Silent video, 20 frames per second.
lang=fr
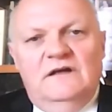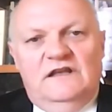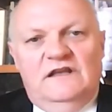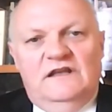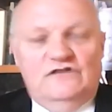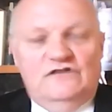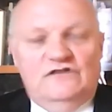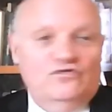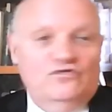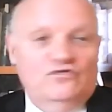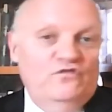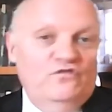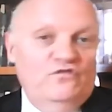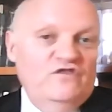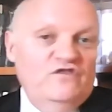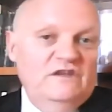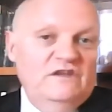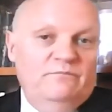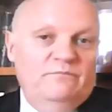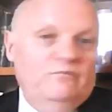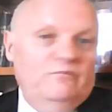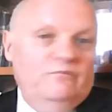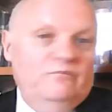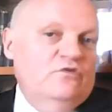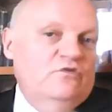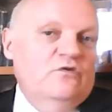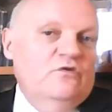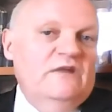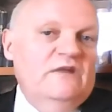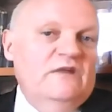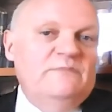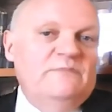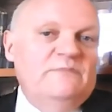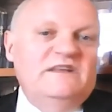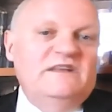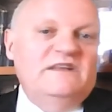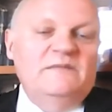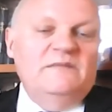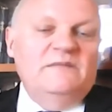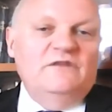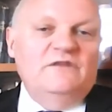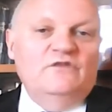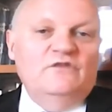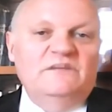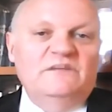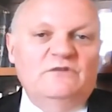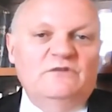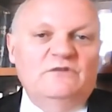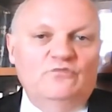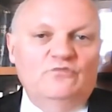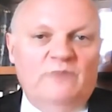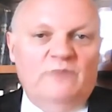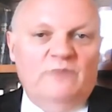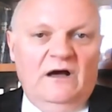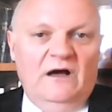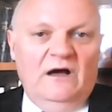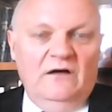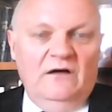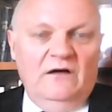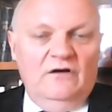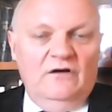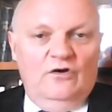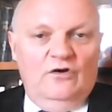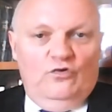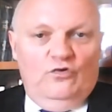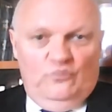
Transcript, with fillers: Il suffit que l'épidémie ne diminue pas,